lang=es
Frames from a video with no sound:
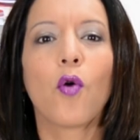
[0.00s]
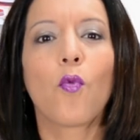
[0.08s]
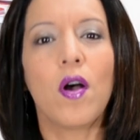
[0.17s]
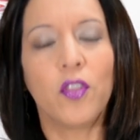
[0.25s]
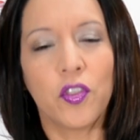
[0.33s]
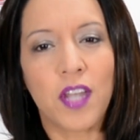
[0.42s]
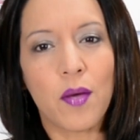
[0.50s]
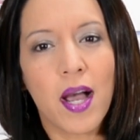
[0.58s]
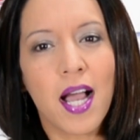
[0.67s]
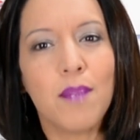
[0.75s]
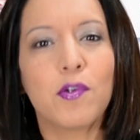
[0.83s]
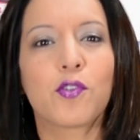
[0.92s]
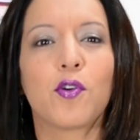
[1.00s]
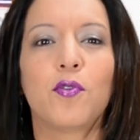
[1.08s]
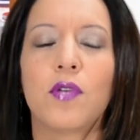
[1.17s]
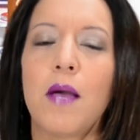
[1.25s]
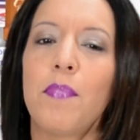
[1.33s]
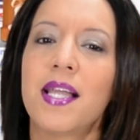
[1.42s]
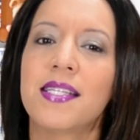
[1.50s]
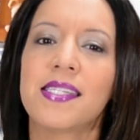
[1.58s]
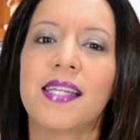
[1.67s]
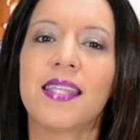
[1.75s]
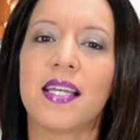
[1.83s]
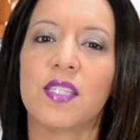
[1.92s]
Cuando trabajamos con una
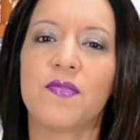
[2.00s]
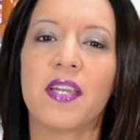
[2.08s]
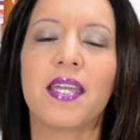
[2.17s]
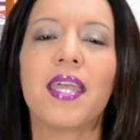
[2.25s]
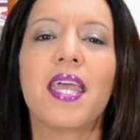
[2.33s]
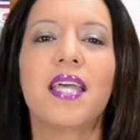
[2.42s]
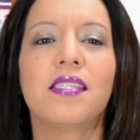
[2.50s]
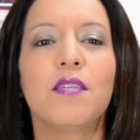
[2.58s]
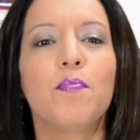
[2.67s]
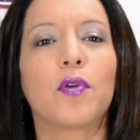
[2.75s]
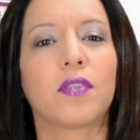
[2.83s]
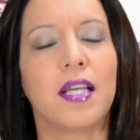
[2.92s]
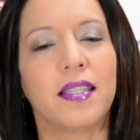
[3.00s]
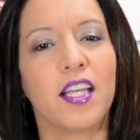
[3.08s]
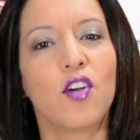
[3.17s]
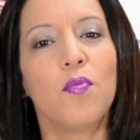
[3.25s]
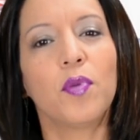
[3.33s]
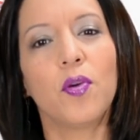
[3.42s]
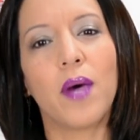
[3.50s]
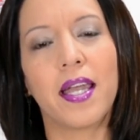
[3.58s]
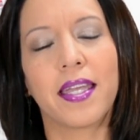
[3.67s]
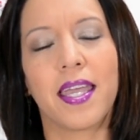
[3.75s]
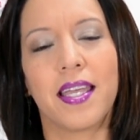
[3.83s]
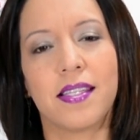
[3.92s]
plancha transfer es importante
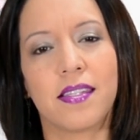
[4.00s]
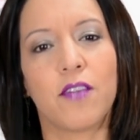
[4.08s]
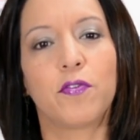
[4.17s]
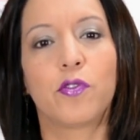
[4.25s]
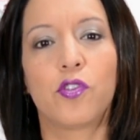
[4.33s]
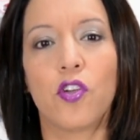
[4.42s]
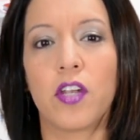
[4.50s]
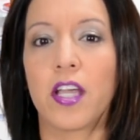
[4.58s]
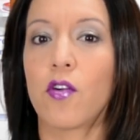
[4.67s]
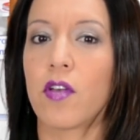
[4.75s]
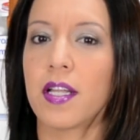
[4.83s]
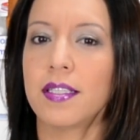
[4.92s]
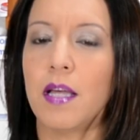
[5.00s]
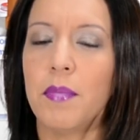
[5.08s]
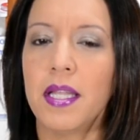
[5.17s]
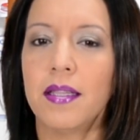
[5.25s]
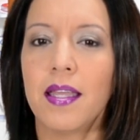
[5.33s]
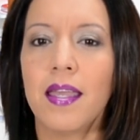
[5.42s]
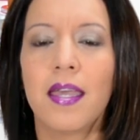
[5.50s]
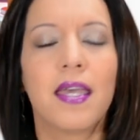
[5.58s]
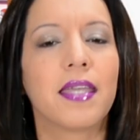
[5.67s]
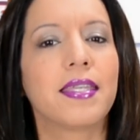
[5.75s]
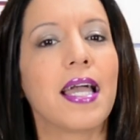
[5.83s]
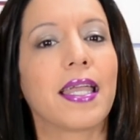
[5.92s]
comprobar que ésta funcione correctamente
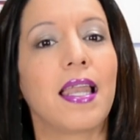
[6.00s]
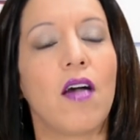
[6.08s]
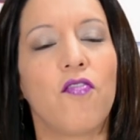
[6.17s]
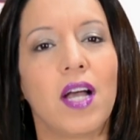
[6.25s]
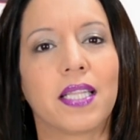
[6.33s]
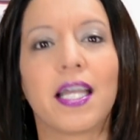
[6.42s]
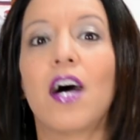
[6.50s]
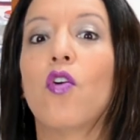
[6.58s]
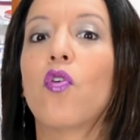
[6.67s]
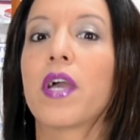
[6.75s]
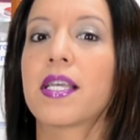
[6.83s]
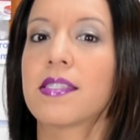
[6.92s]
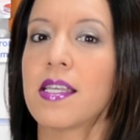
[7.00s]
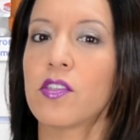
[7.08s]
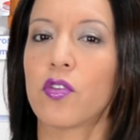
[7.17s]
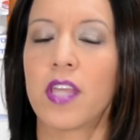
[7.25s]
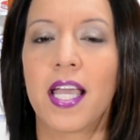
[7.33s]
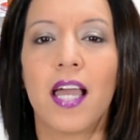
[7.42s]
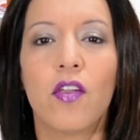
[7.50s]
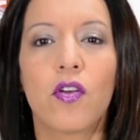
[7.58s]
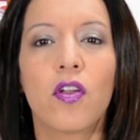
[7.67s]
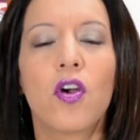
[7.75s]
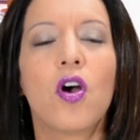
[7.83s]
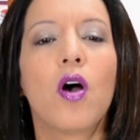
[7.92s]
ya que la falta o exceso de
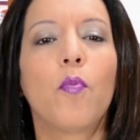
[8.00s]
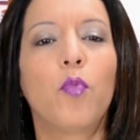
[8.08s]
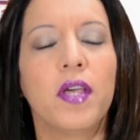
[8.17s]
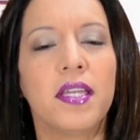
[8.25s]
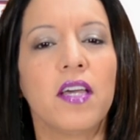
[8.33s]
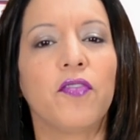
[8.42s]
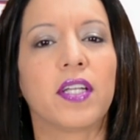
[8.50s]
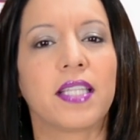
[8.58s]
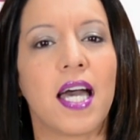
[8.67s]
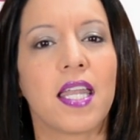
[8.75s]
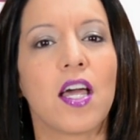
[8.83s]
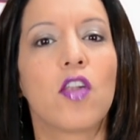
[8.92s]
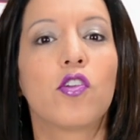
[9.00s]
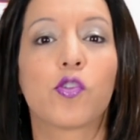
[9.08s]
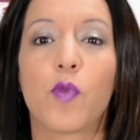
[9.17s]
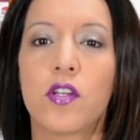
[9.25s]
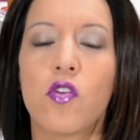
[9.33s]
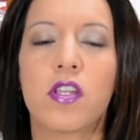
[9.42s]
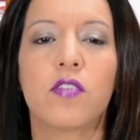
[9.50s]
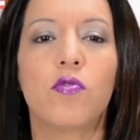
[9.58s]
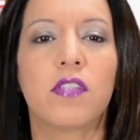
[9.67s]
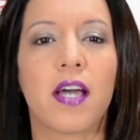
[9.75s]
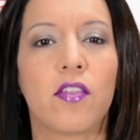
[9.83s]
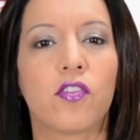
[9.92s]
calor pueden afectar los buenos
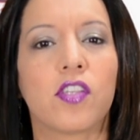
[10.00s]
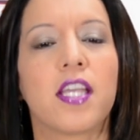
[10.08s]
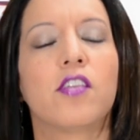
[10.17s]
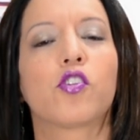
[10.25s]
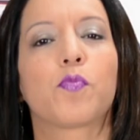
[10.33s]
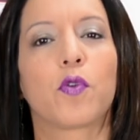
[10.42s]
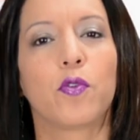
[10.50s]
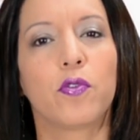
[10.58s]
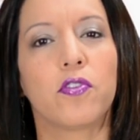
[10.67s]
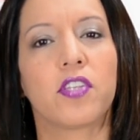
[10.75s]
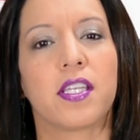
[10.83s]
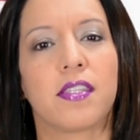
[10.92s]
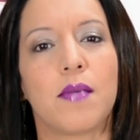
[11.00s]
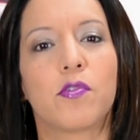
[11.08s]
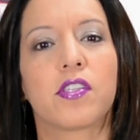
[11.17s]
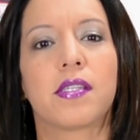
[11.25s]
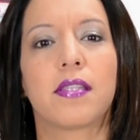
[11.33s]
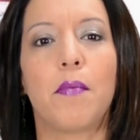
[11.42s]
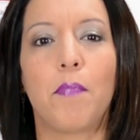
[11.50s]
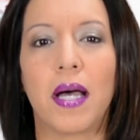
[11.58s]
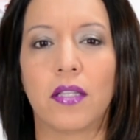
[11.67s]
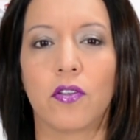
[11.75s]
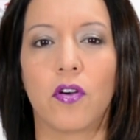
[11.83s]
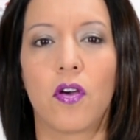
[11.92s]
resultados en los productos que estamos
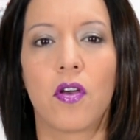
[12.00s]
estampando.